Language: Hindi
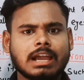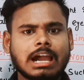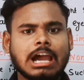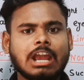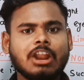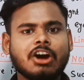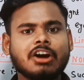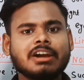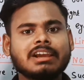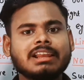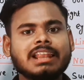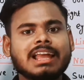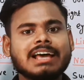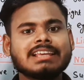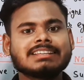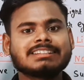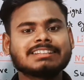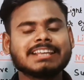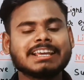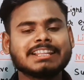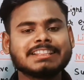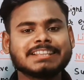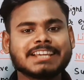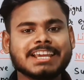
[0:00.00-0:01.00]
हेलो क्लास
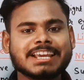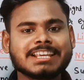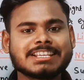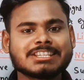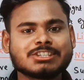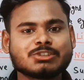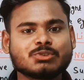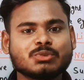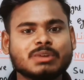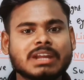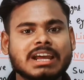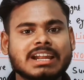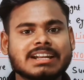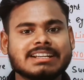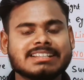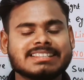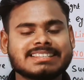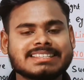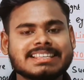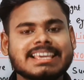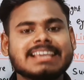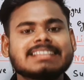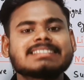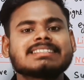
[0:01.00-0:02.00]
टेंथ के स्टूडेंट्स
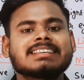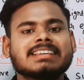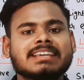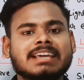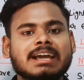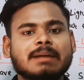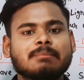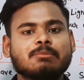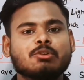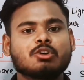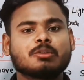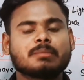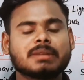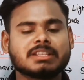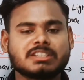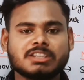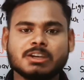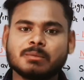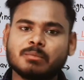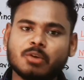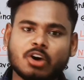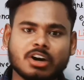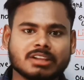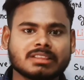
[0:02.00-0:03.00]
कैसे हैं आप लोग
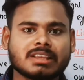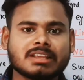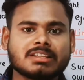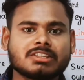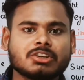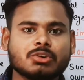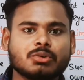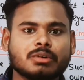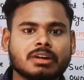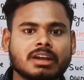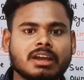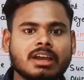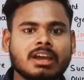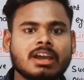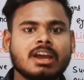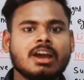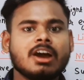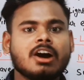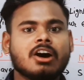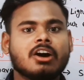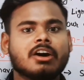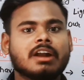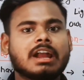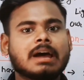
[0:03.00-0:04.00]
बच्चे बहुत अच्छे होंगे
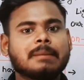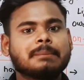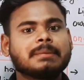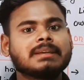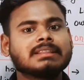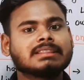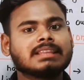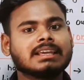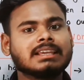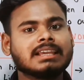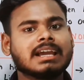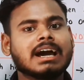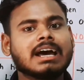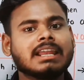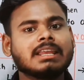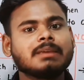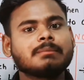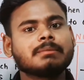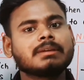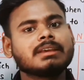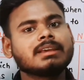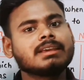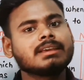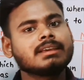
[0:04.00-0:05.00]
और आपकी तैयारी
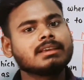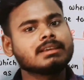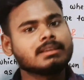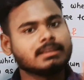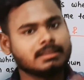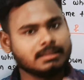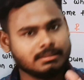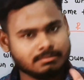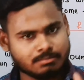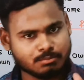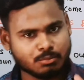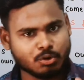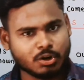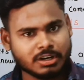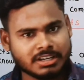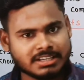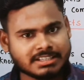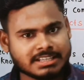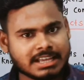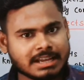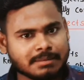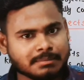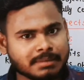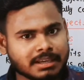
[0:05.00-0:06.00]
भी बोर्ड
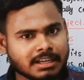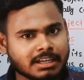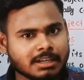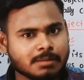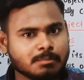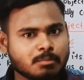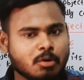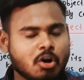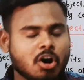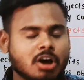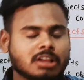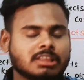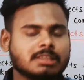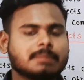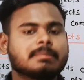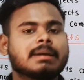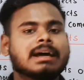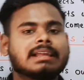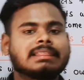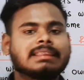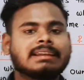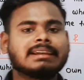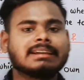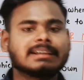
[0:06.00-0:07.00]
एग्ज़ाम के लिए बहुत ही
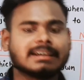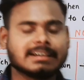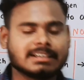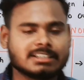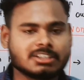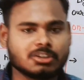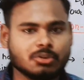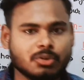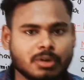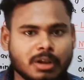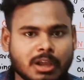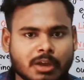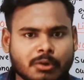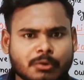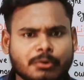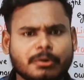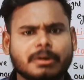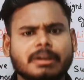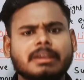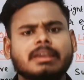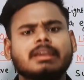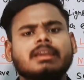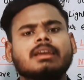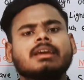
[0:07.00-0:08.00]
बेहतरीन ढंग से हो रही
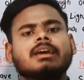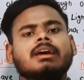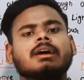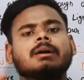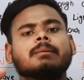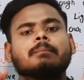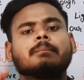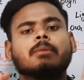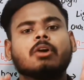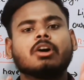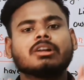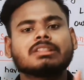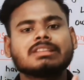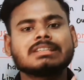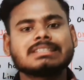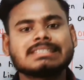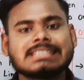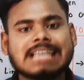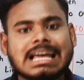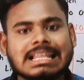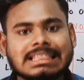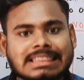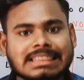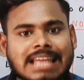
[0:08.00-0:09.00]
होगी बहुत ही
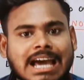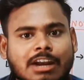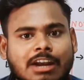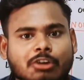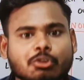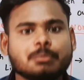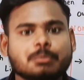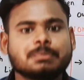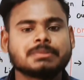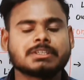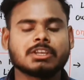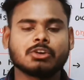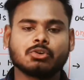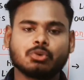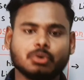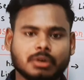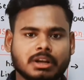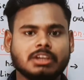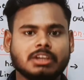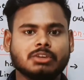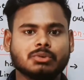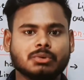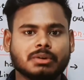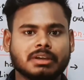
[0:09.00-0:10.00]
शानदार रूप से हो
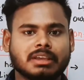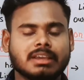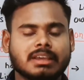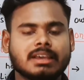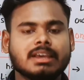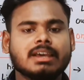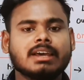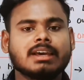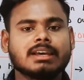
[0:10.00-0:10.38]
रही होगी